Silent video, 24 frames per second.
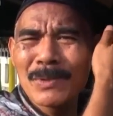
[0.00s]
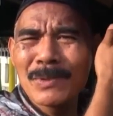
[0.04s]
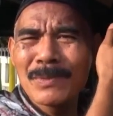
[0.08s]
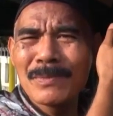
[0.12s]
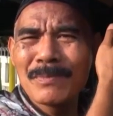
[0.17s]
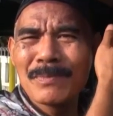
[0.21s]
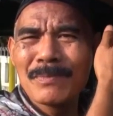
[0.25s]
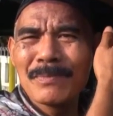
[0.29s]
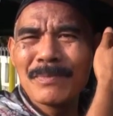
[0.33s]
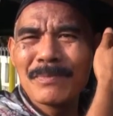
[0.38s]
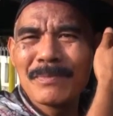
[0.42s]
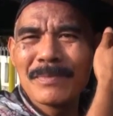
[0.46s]
gitu
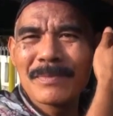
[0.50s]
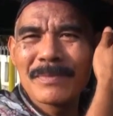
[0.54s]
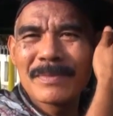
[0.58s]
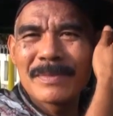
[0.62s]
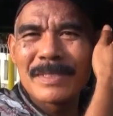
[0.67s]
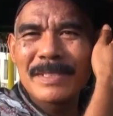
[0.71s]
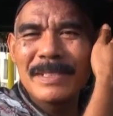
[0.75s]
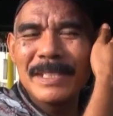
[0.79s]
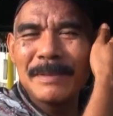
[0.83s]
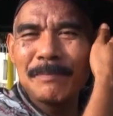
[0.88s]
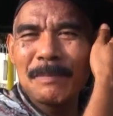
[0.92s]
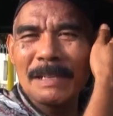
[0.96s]

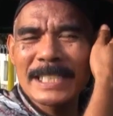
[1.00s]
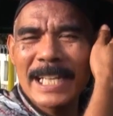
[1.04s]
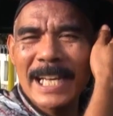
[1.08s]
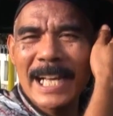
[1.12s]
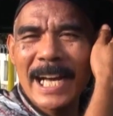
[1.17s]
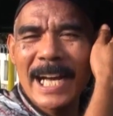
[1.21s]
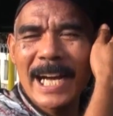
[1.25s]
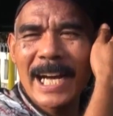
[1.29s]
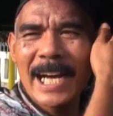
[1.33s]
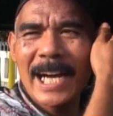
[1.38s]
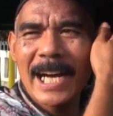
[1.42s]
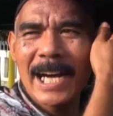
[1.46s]
di
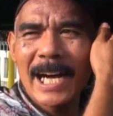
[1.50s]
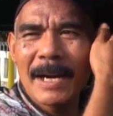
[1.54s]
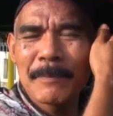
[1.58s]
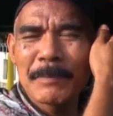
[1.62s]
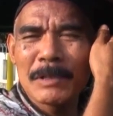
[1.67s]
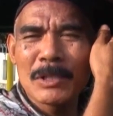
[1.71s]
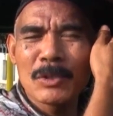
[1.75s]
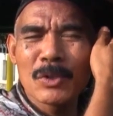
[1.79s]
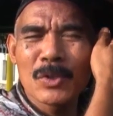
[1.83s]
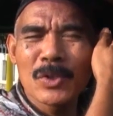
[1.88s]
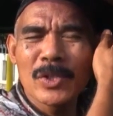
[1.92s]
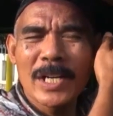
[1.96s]
masalah
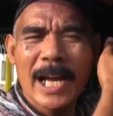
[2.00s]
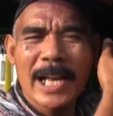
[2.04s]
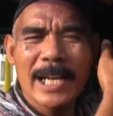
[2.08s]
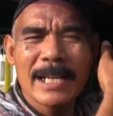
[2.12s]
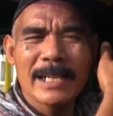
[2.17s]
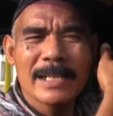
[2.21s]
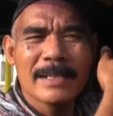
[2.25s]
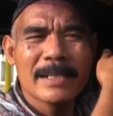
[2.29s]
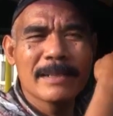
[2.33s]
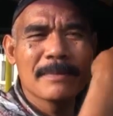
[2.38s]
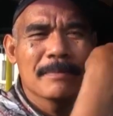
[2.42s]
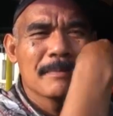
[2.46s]

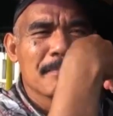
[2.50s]
penurunan